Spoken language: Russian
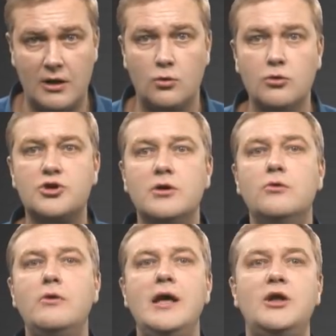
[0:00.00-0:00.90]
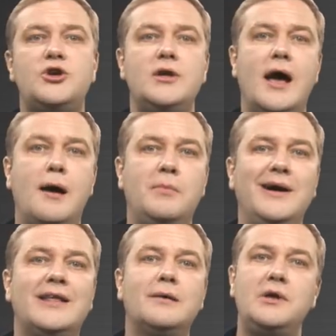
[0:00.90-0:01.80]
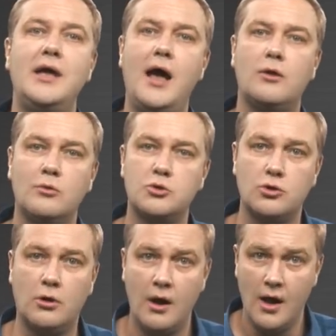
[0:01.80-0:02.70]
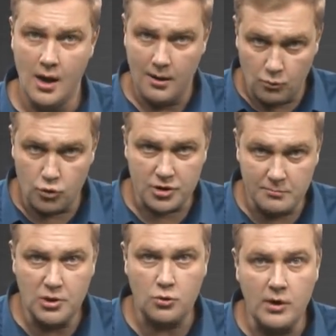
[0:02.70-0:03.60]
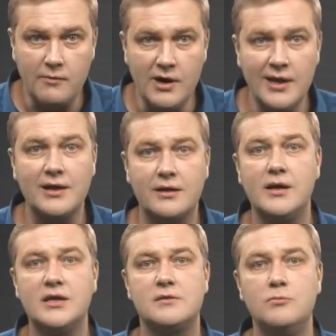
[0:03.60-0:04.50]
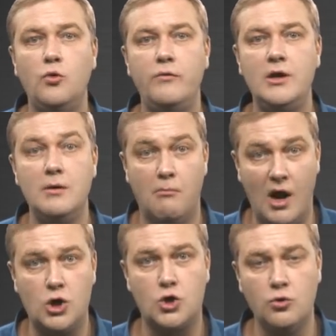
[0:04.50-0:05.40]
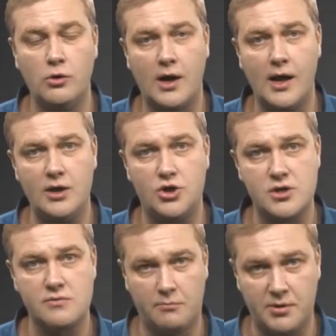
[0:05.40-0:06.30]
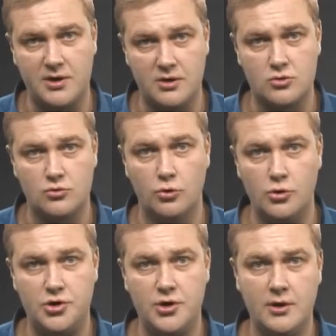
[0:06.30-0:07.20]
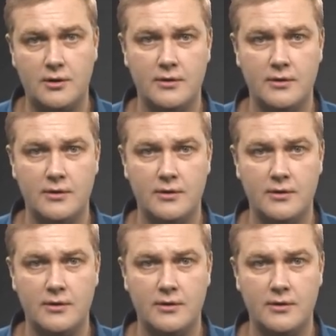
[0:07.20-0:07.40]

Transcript: тоже, но речь не об этом, я о том, что, может быть, хоть в этот раз мы увидим большое количество протестующих,